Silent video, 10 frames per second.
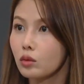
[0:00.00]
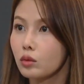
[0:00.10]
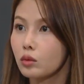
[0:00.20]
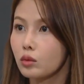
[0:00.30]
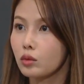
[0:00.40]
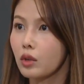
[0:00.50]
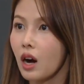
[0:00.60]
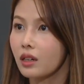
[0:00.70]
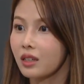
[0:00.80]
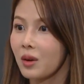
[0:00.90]
누,
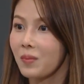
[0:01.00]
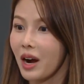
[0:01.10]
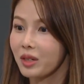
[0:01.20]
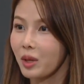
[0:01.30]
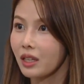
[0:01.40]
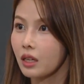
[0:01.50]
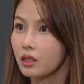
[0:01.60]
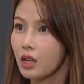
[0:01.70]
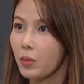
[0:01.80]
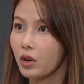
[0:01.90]
누가 그런 말도 안
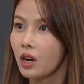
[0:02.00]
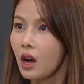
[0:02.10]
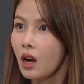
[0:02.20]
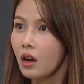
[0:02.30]
되는 제보를...